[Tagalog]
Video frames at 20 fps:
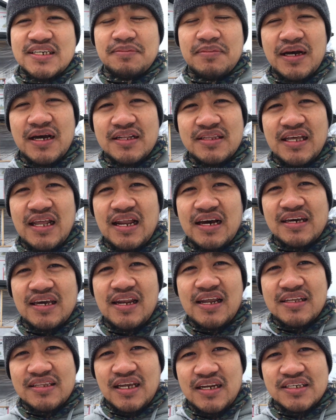kasamahan nilang
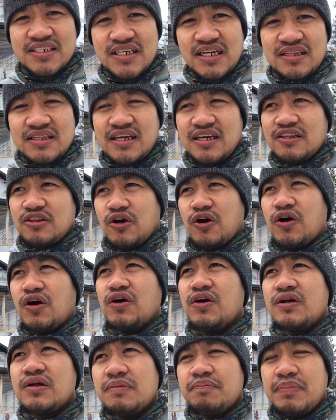electrician
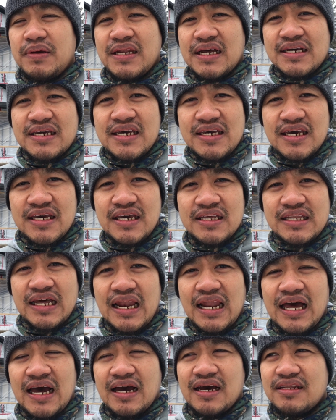dito,
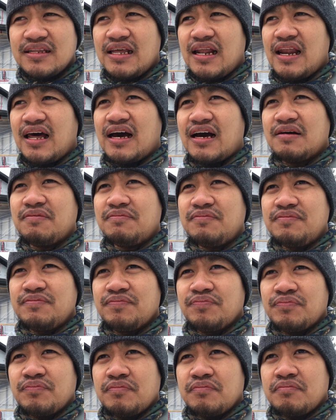pinaghihinalaan nilang
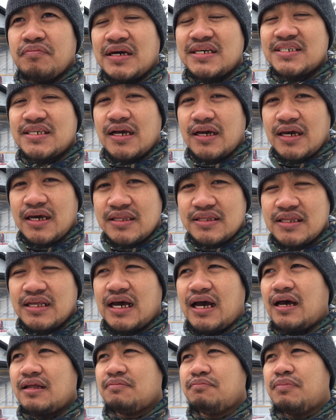may sakit
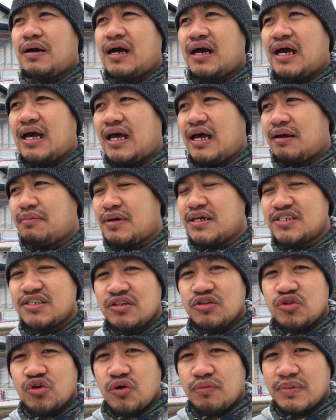at baka may
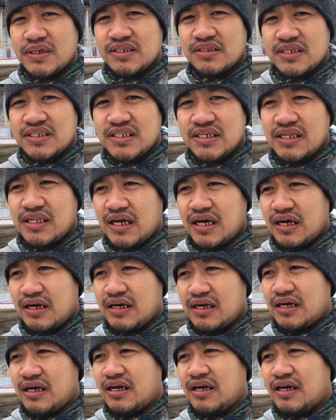sintomas na siya ng